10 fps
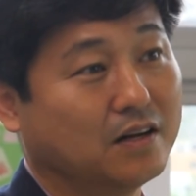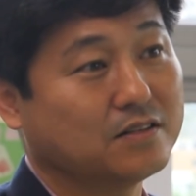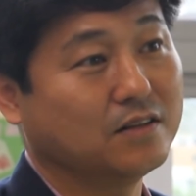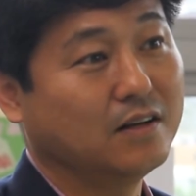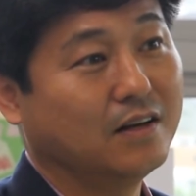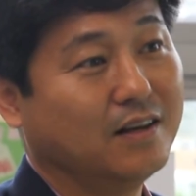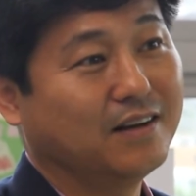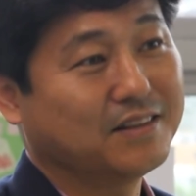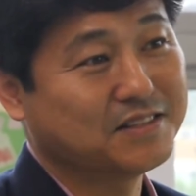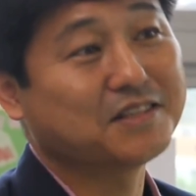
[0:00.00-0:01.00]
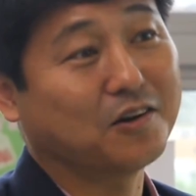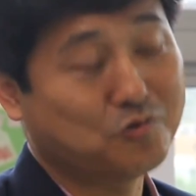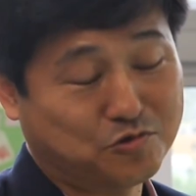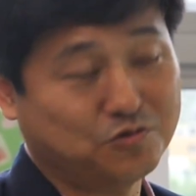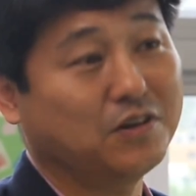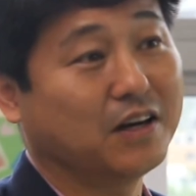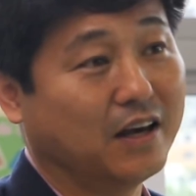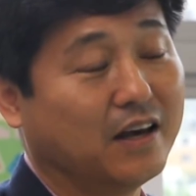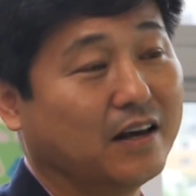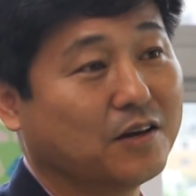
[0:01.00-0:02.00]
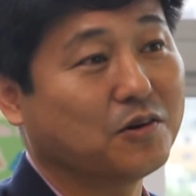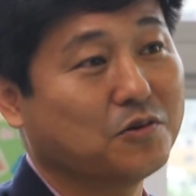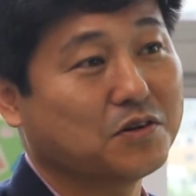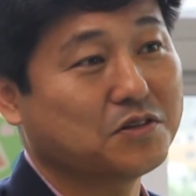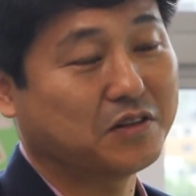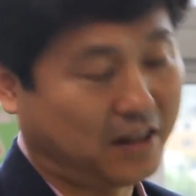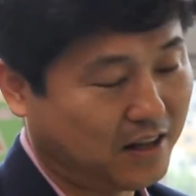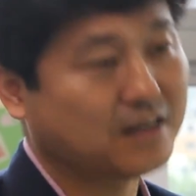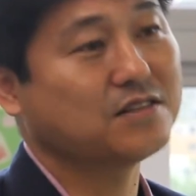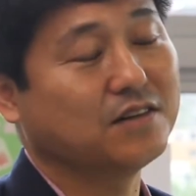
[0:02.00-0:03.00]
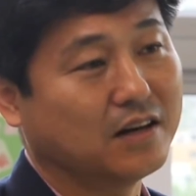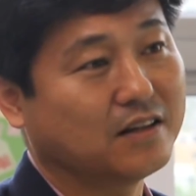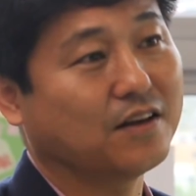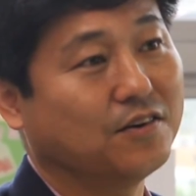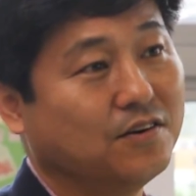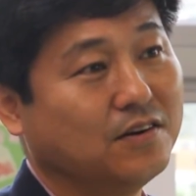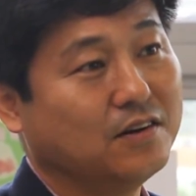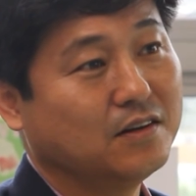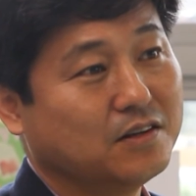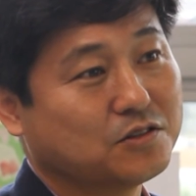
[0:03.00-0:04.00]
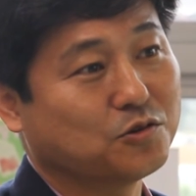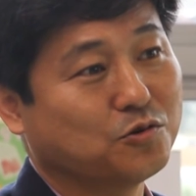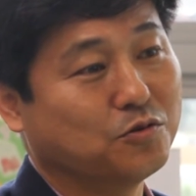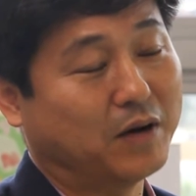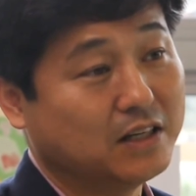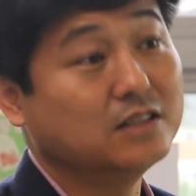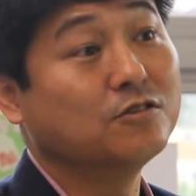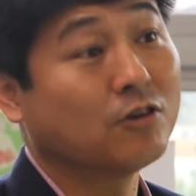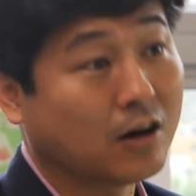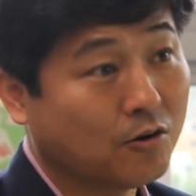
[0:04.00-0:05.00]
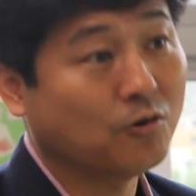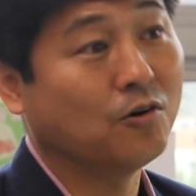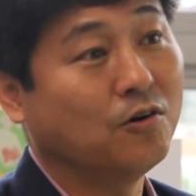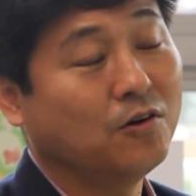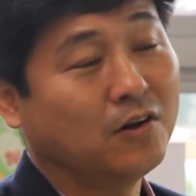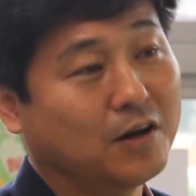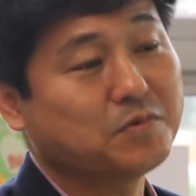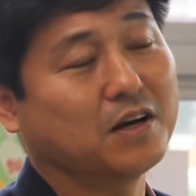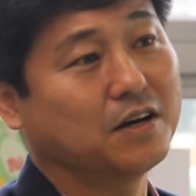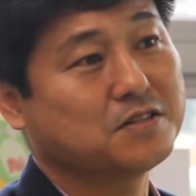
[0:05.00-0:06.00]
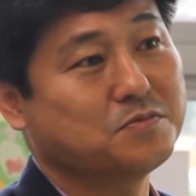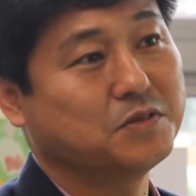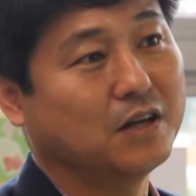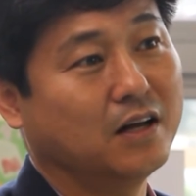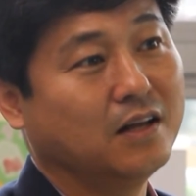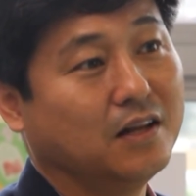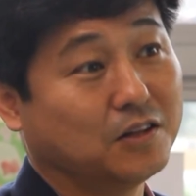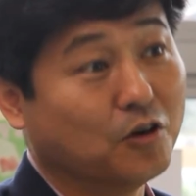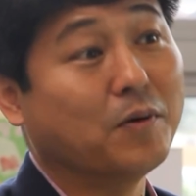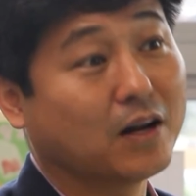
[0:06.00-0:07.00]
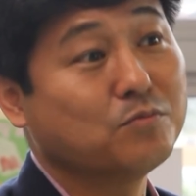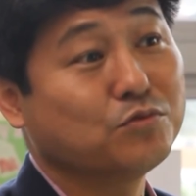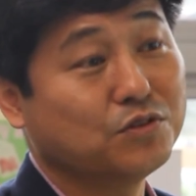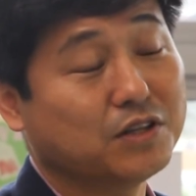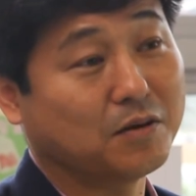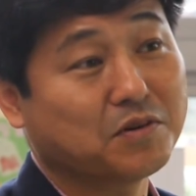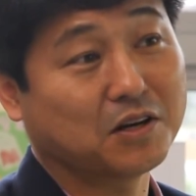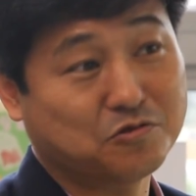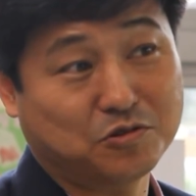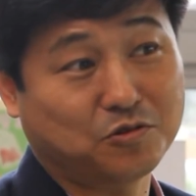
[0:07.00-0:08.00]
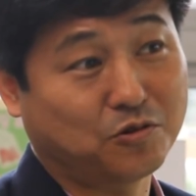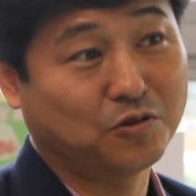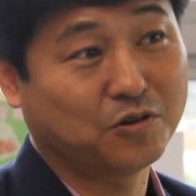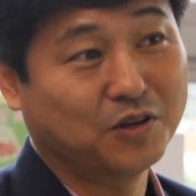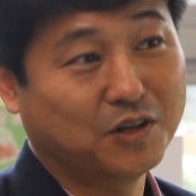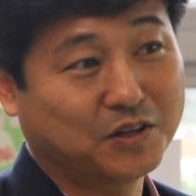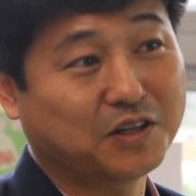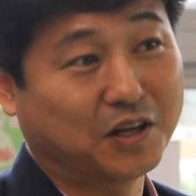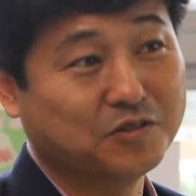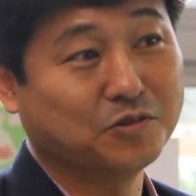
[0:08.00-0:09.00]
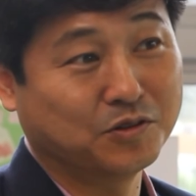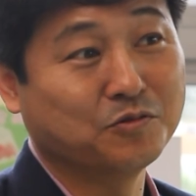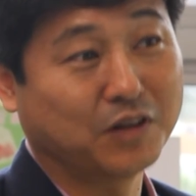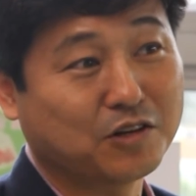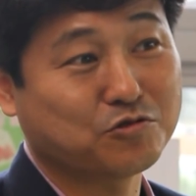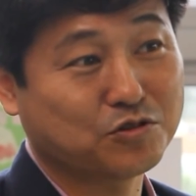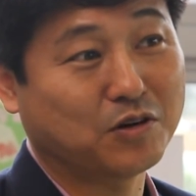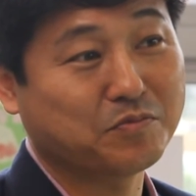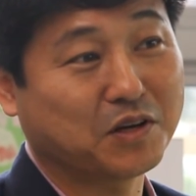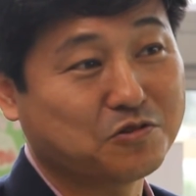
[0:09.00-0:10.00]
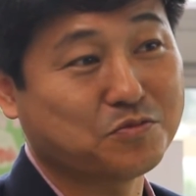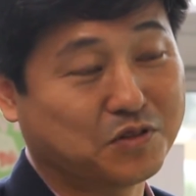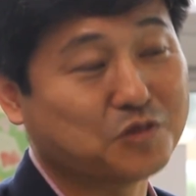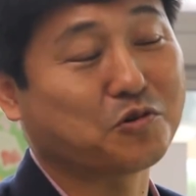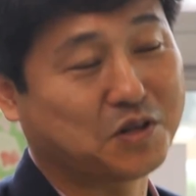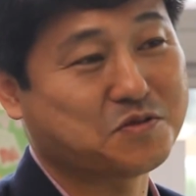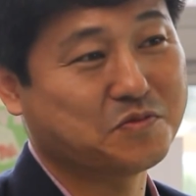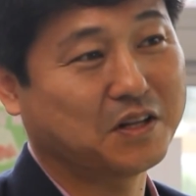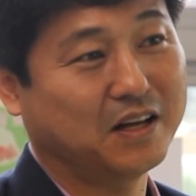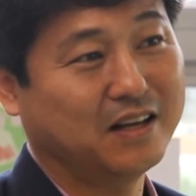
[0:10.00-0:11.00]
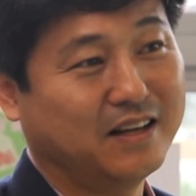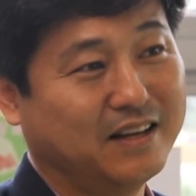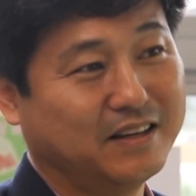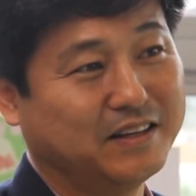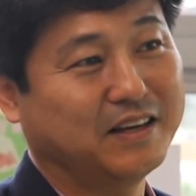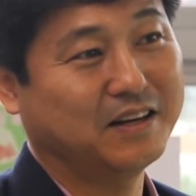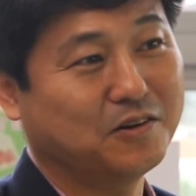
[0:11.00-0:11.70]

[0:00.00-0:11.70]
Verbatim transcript: 그래서 진짜 꾸준하게 활동하시는 건 대단하신 것 같아요. 저도 많이 응원하고 함께 하겠습니다. 더 많은 분들이 함께 할 수 있도록 그렇게 응원해 주시고 함께 해주시면 더 좋겠습니다. 네.